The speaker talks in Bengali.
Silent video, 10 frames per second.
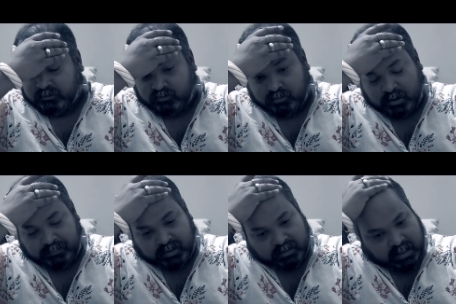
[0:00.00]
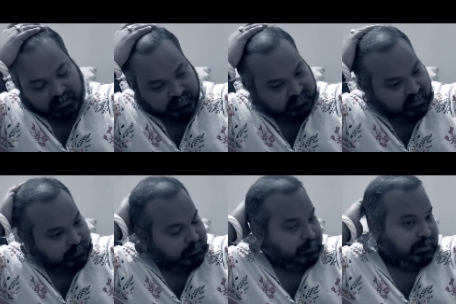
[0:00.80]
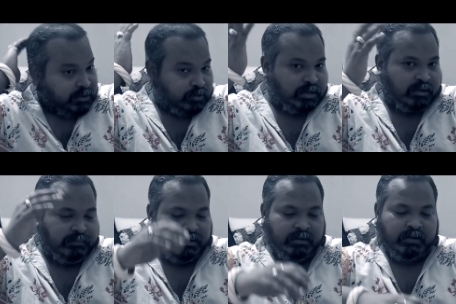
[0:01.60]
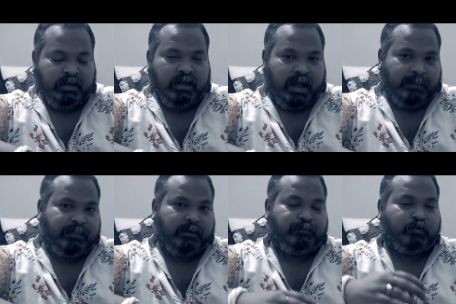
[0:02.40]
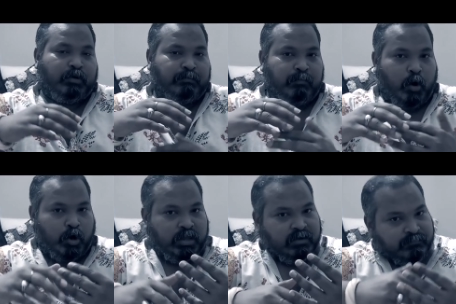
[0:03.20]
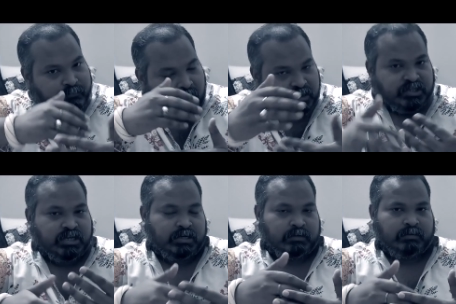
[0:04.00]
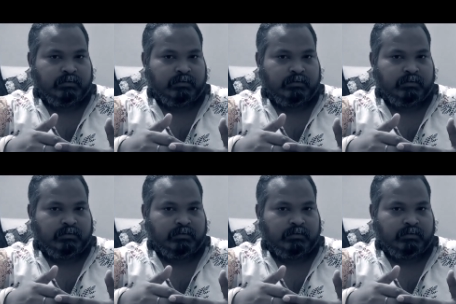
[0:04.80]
যখন আপনি নার্ভাস থাকবেন বা ভীত থাকবেন আপনার পুরো বডির ফাংশন